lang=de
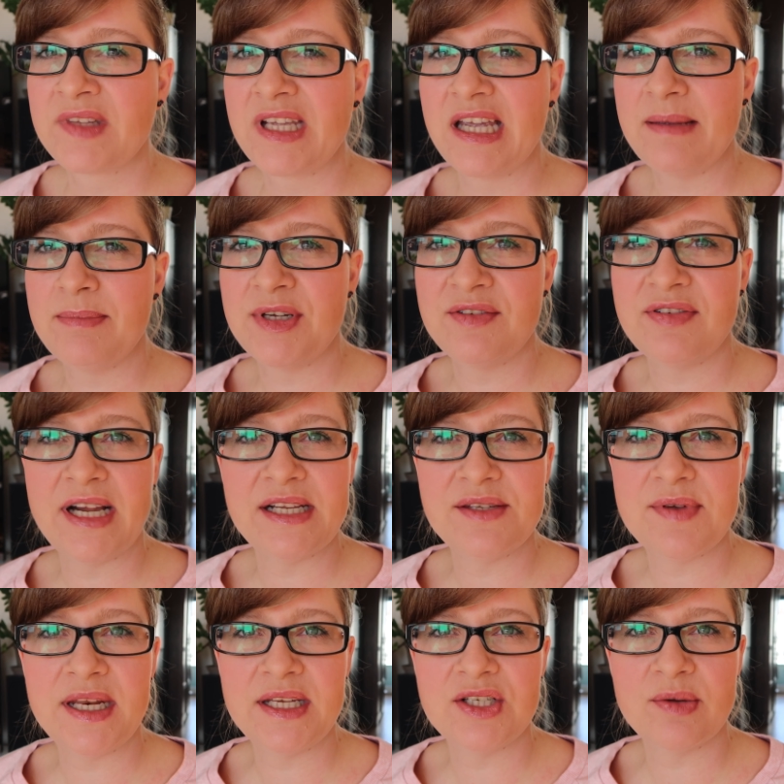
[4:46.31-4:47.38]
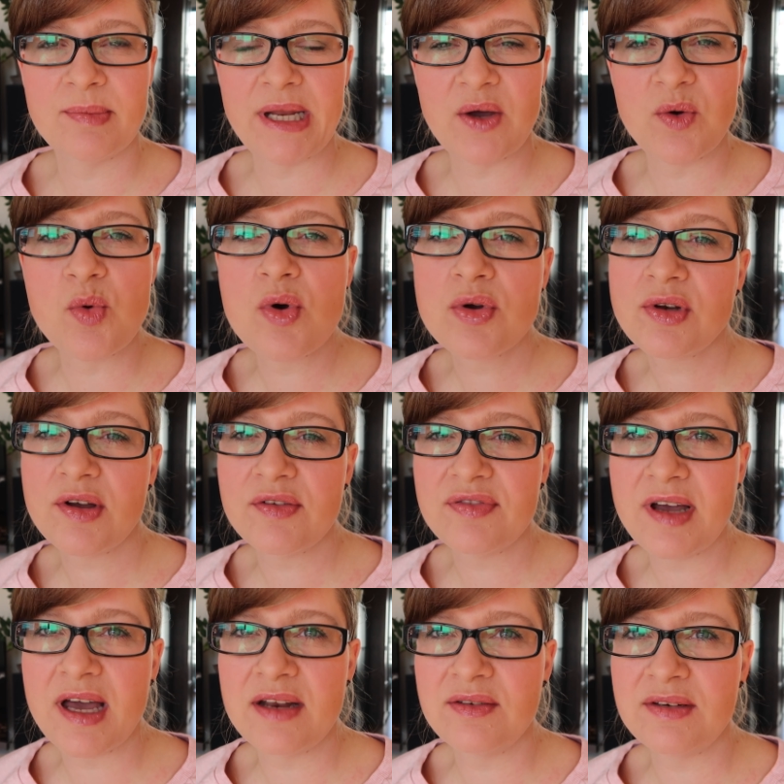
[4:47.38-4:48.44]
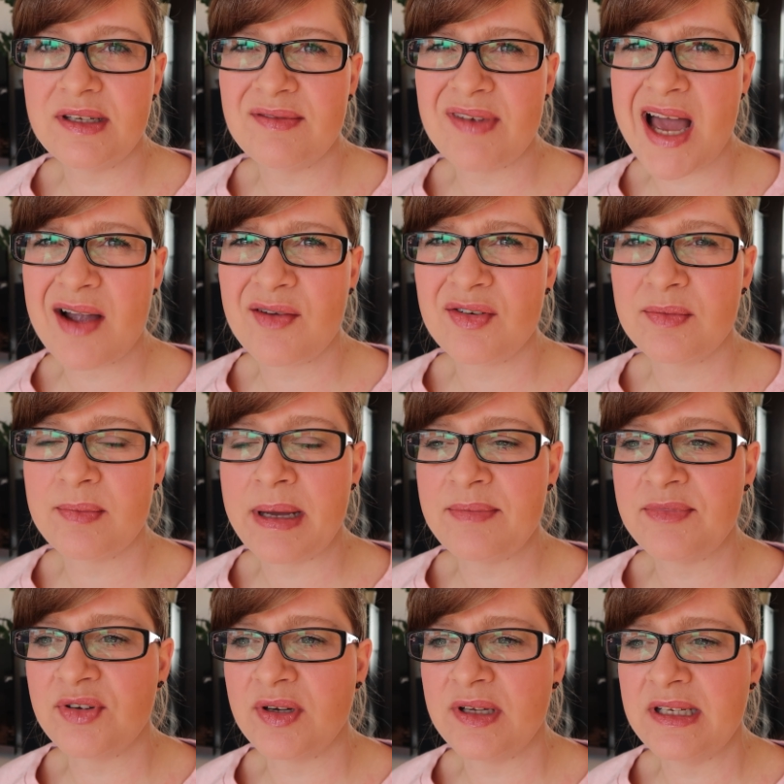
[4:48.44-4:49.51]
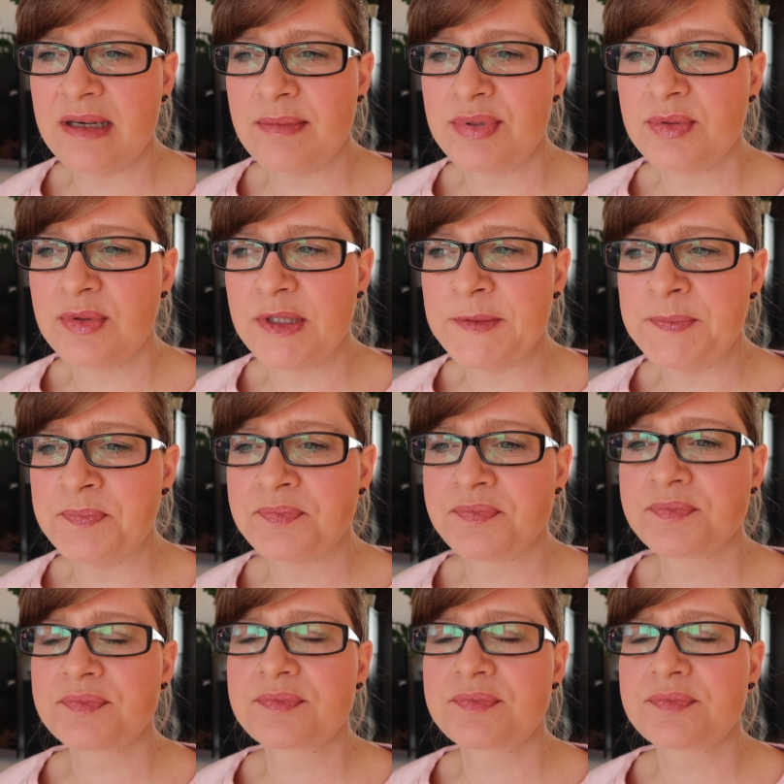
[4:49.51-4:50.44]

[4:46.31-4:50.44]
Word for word: Gegebenenfalls werde ich nochmal nach Hochdorf fahren und den Wagen von meinem Freund abholen,